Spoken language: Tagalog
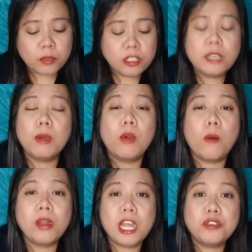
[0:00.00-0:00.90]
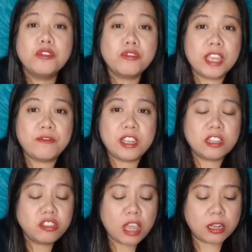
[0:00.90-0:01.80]
hindi mawawala yung gravy
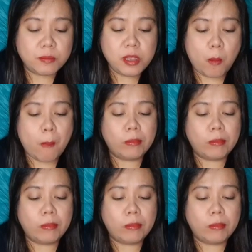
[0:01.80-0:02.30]
ng Jollibee.